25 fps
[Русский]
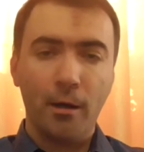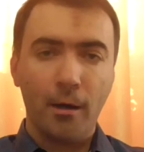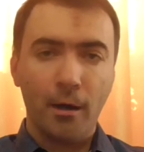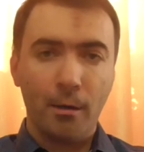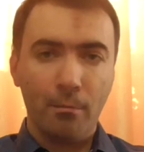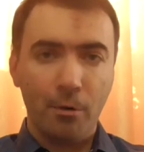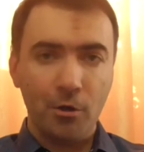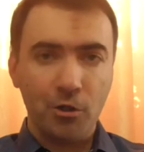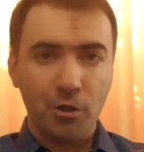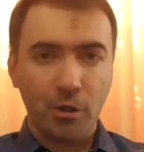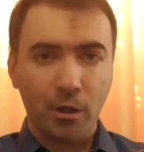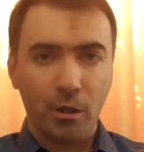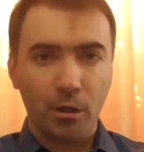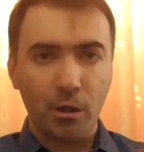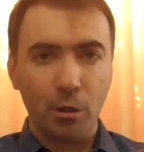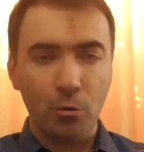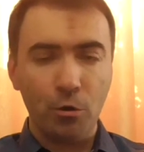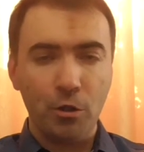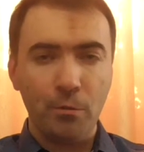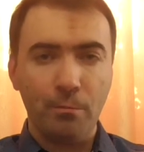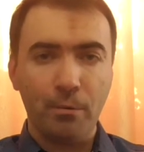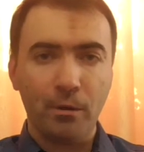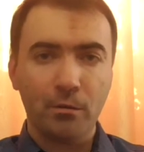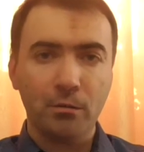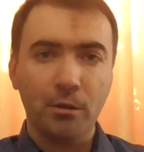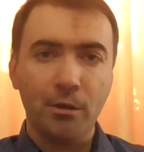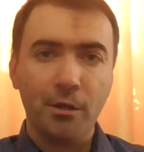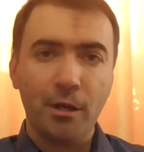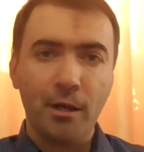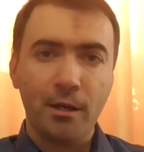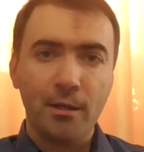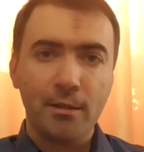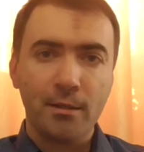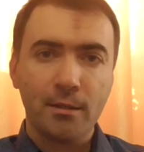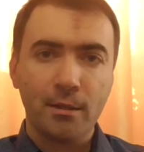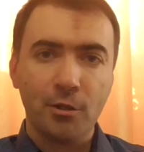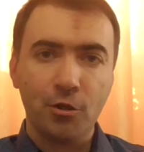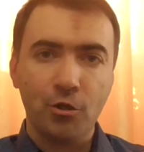Обычно, когда люди
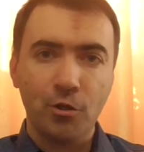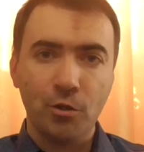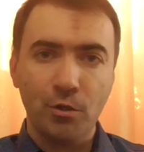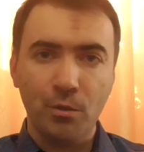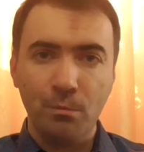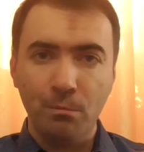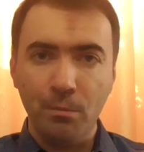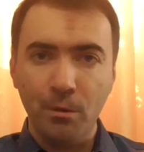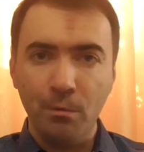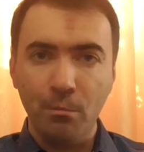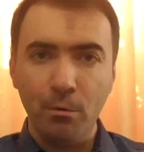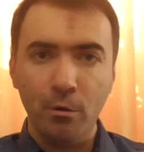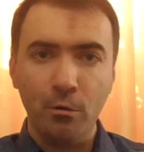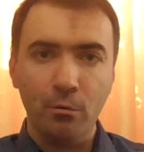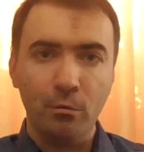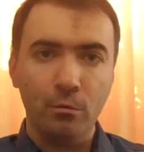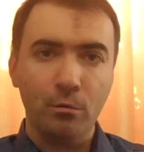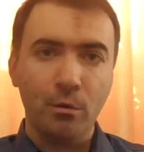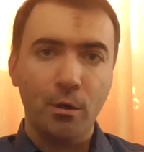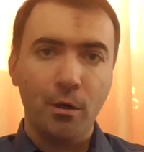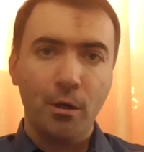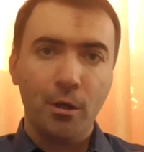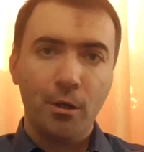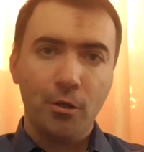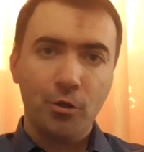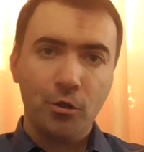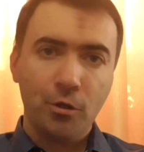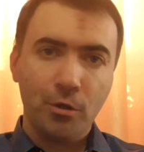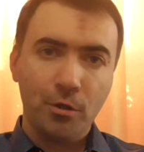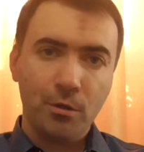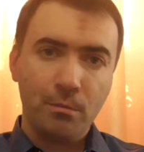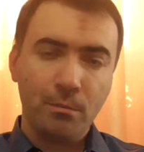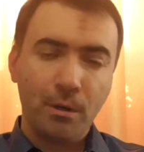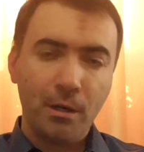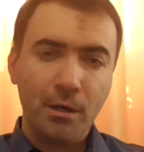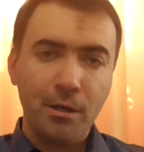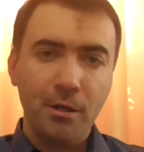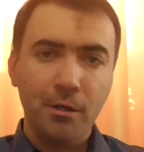поклоняются через Библию, через
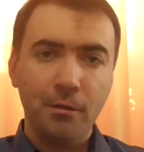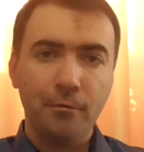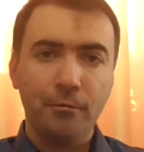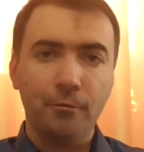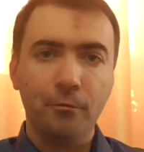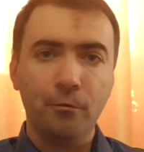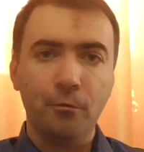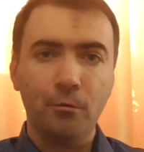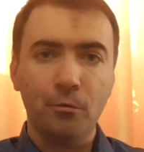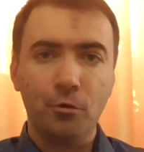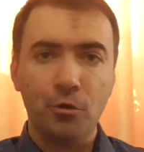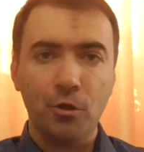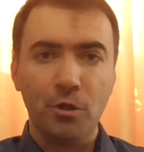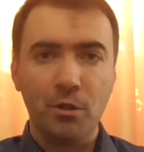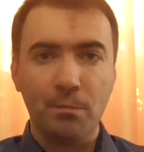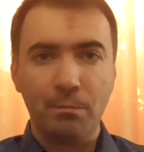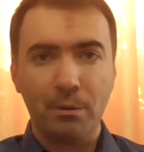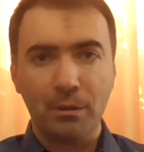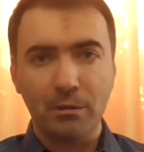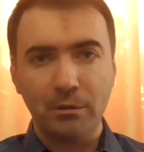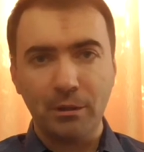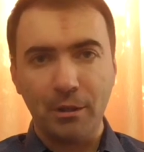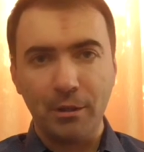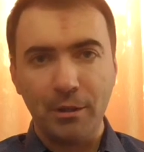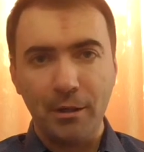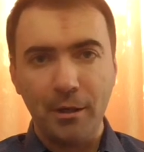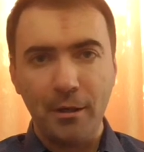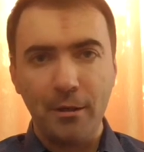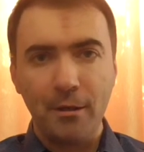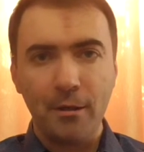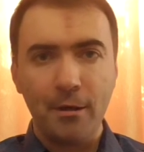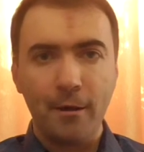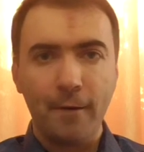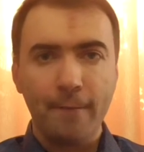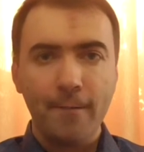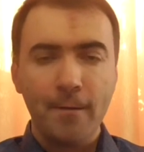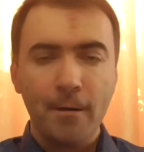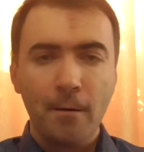молитву, через
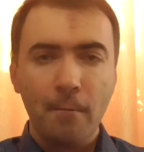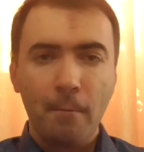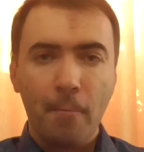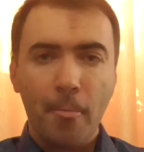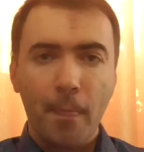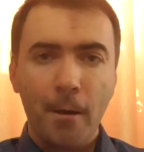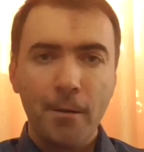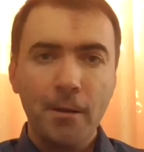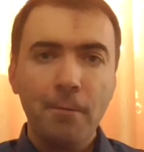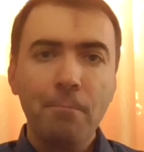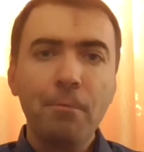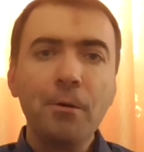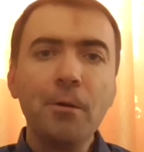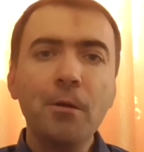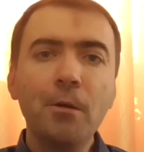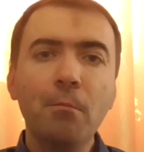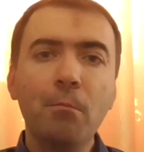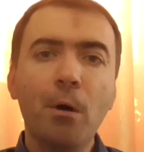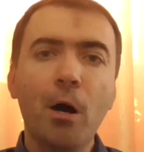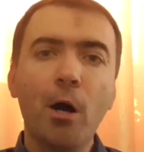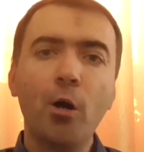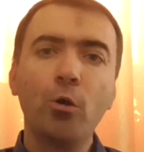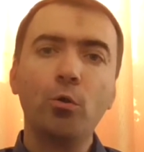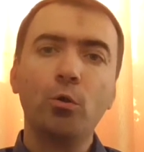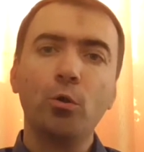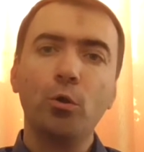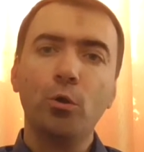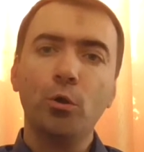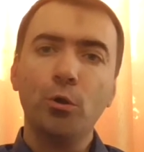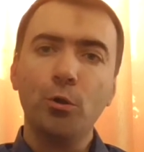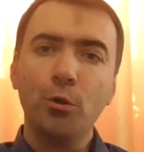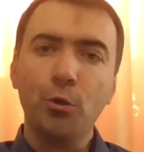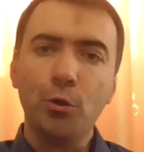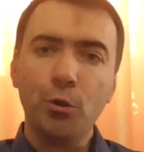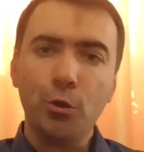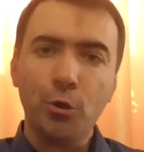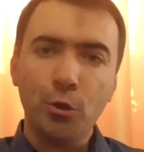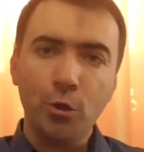поклонение, они принимают
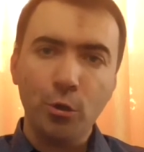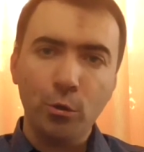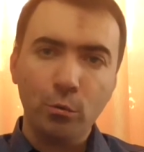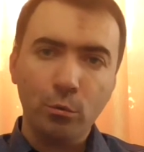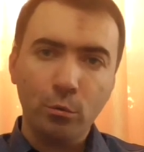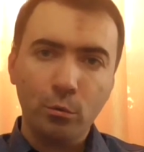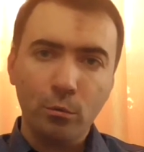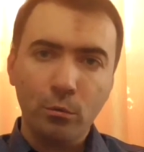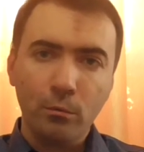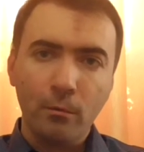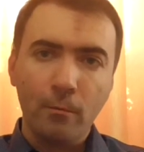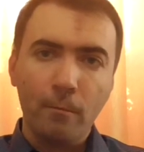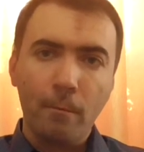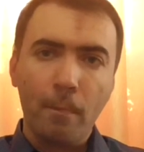силу.